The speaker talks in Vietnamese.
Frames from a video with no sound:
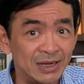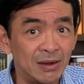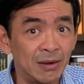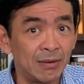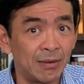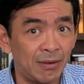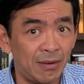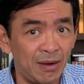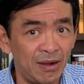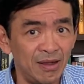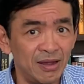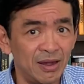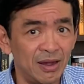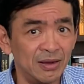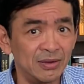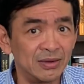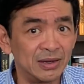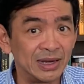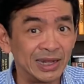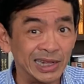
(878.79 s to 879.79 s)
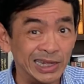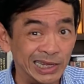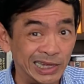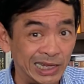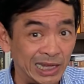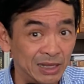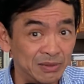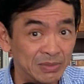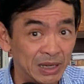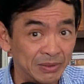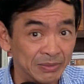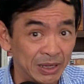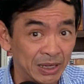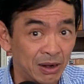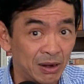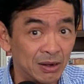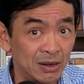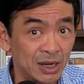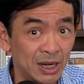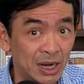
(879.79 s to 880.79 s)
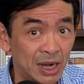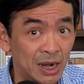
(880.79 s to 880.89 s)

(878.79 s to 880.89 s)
nó khó hơn khi mà bị họ